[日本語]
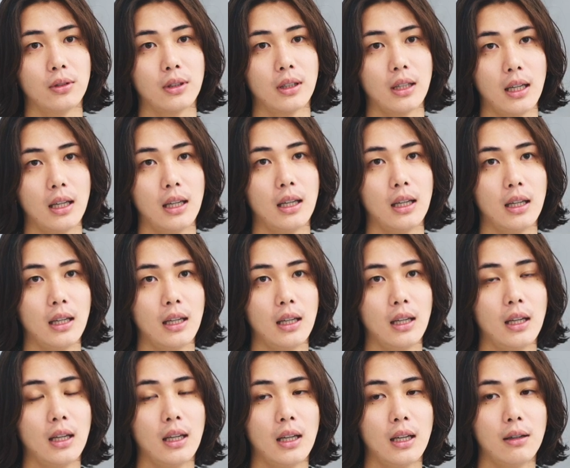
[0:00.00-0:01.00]
か
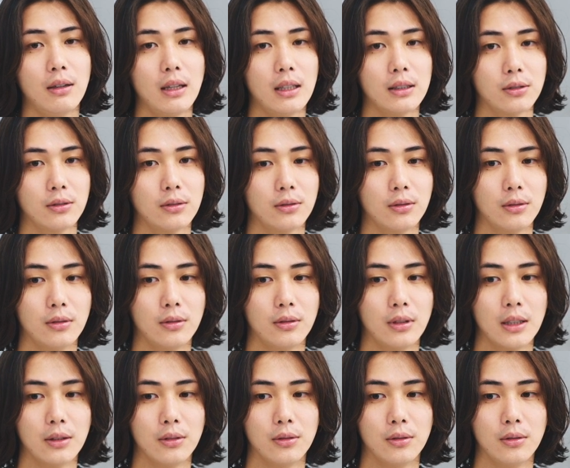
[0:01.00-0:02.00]
はちょっと
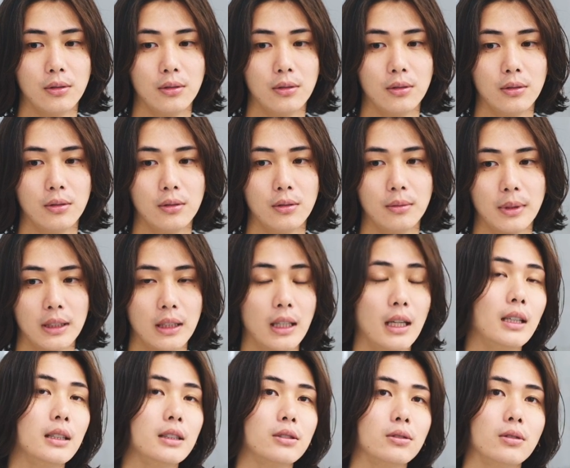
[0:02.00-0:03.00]
あのま
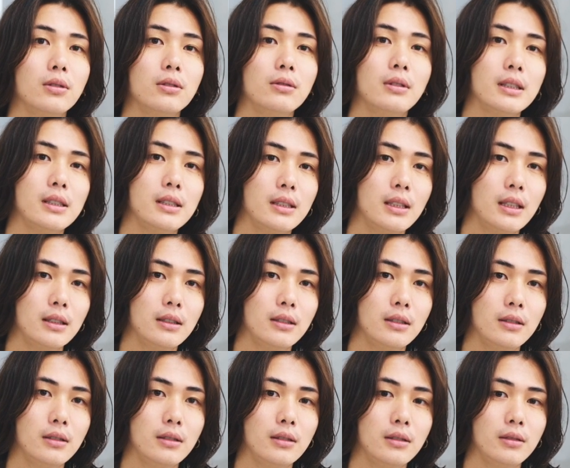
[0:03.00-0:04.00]
た人とは違う
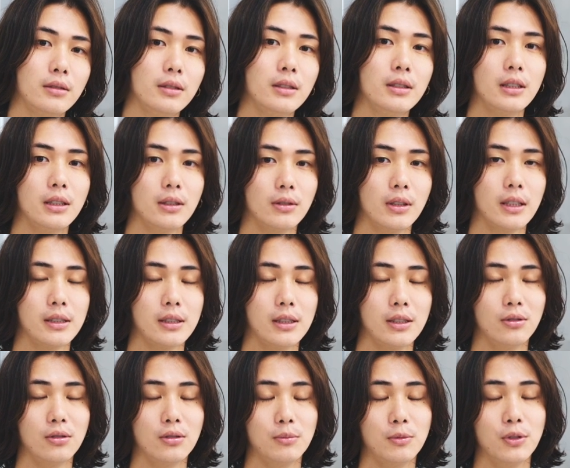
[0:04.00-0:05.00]
雰囲気を出して
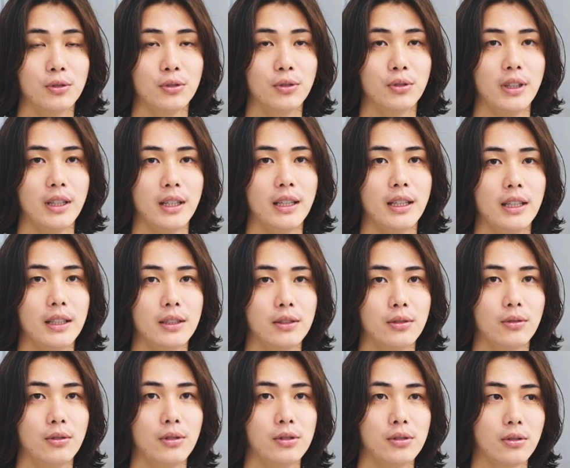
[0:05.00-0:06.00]
ると思うので
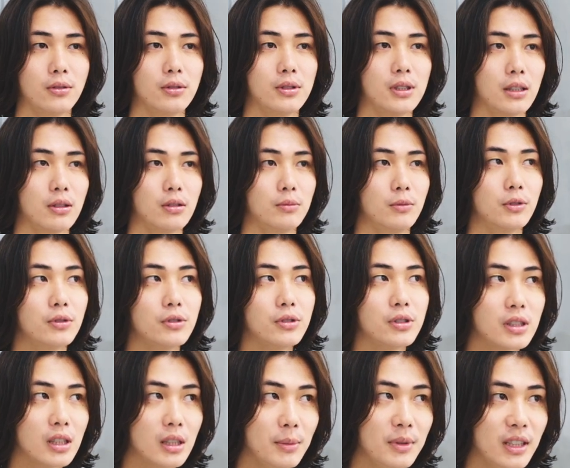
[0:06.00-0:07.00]
そこにちょっと着目
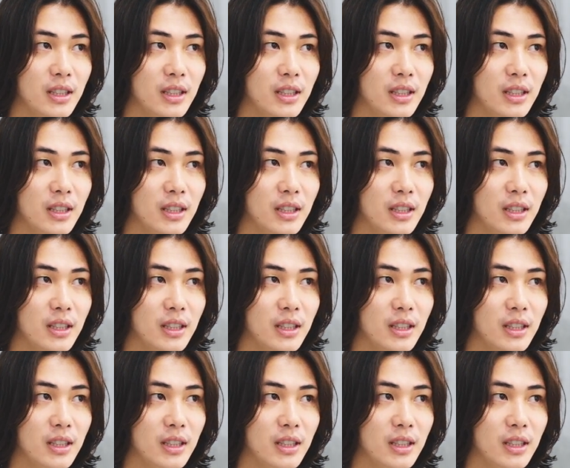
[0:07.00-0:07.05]
してみ